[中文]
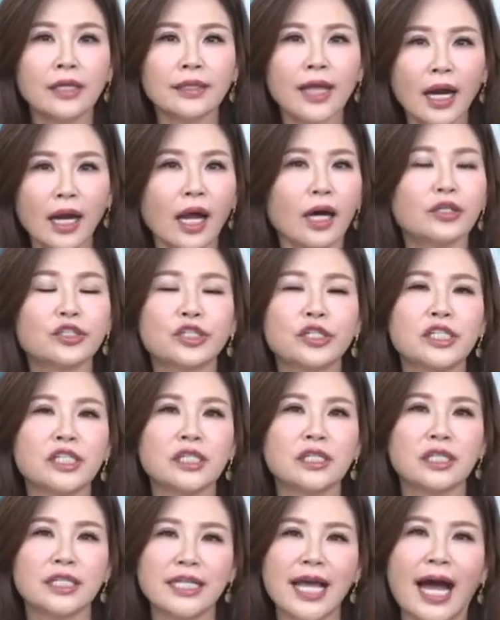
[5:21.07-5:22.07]
当老师
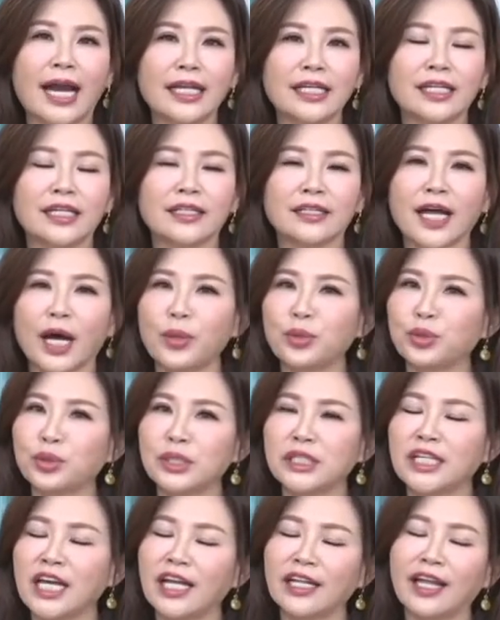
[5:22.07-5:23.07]
其实压力很大，我觉
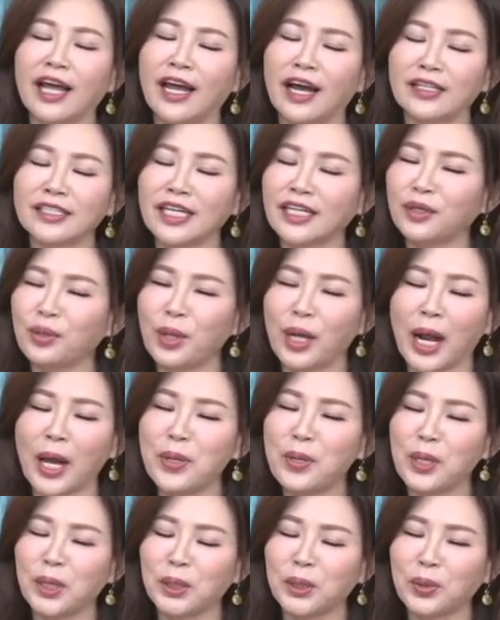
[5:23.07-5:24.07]
得现在好像越来
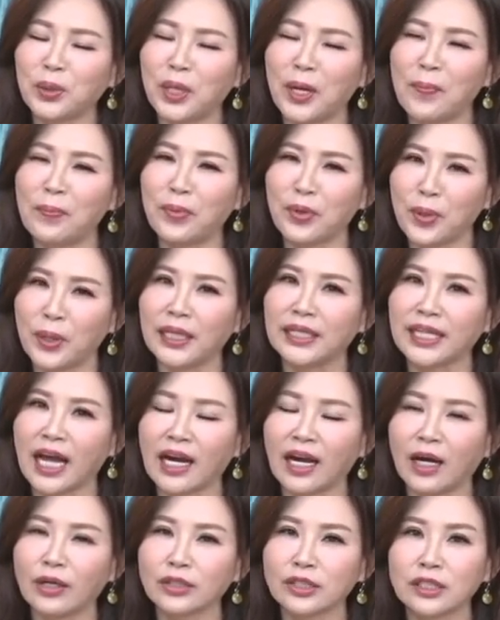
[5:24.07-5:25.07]
越多人不愿意
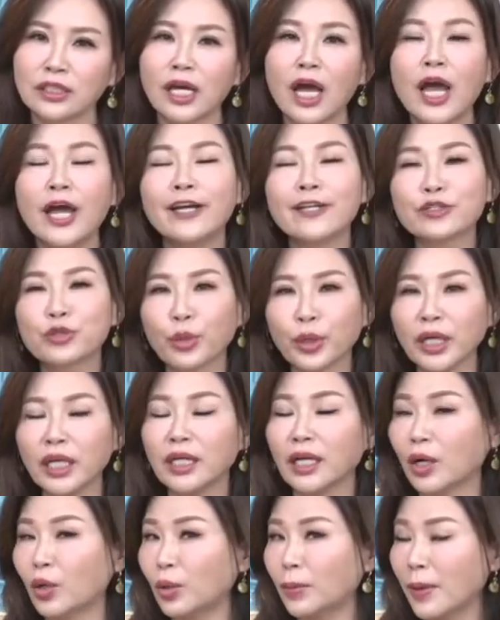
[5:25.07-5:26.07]
当老师。所
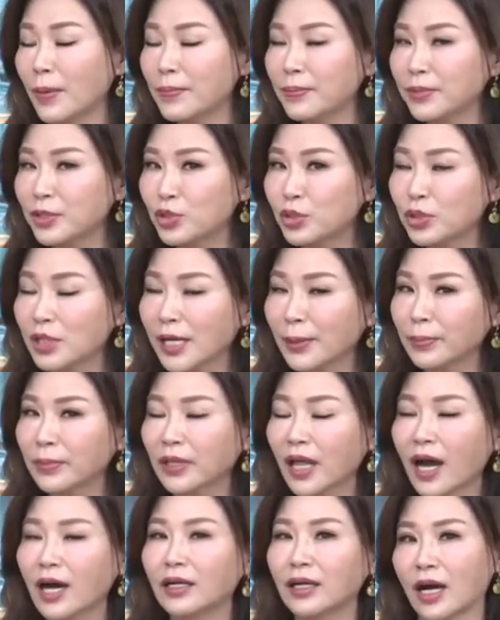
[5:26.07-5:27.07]
以呢，我们
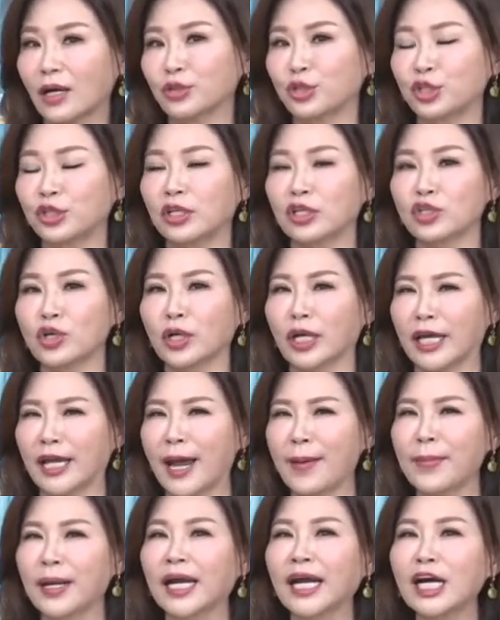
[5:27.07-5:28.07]
见到老师的时候，给
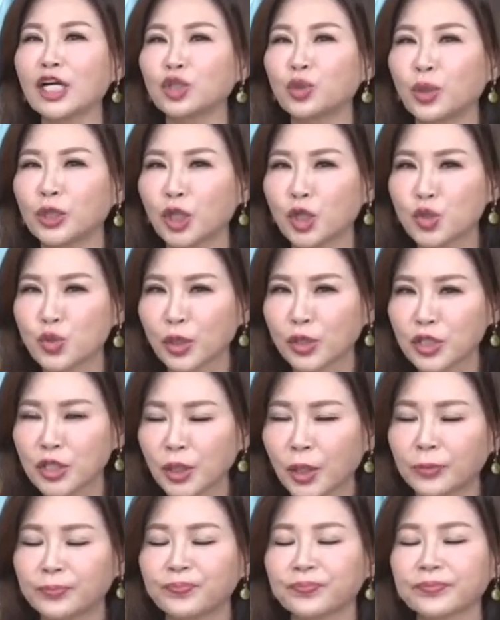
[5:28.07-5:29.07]
他们更多的尊
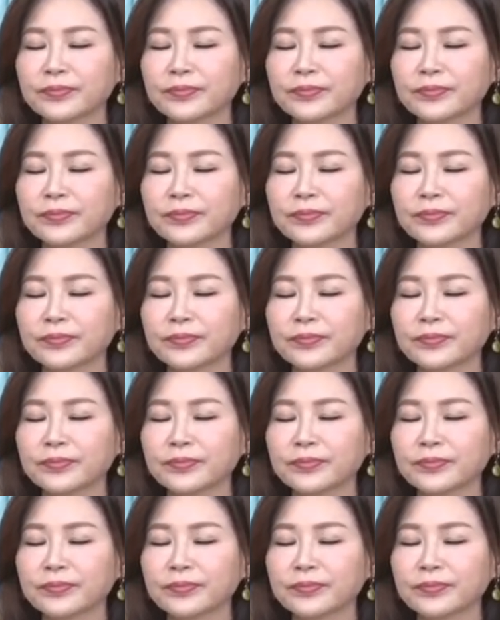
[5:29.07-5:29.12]
重。